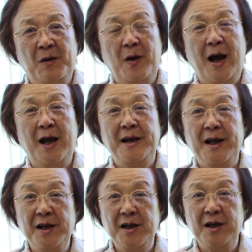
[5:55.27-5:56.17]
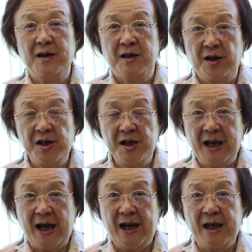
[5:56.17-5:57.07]
哇，那个呢，可以
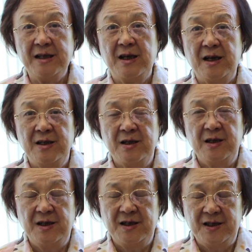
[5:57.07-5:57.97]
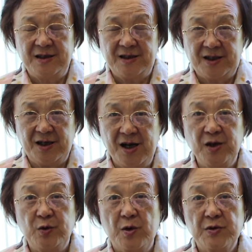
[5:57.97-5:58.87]
拿来得
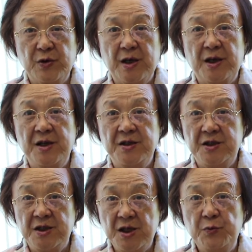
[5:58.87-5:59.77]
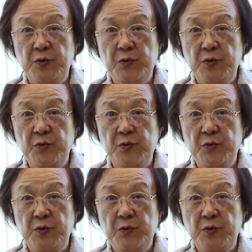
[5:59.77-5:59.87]
很多水，可以洗衣